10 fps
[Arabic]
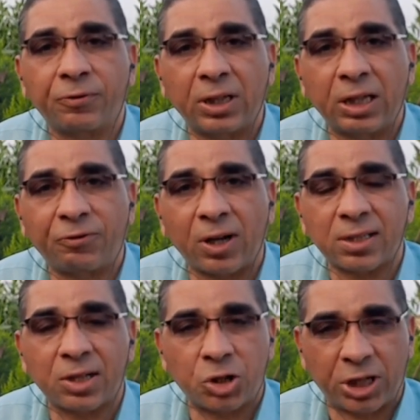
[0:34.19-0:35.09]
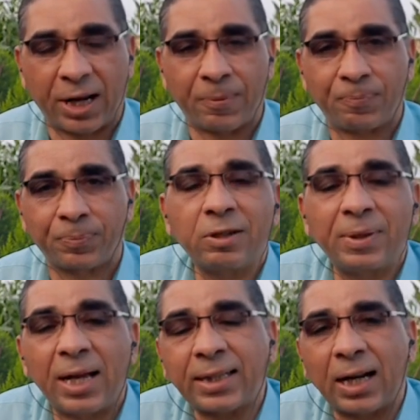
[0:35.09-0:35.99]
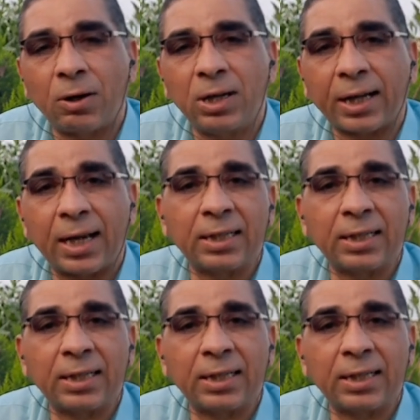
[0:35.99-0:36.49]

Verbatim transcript: في فصل الشتاء في البداية تعالى أقول لك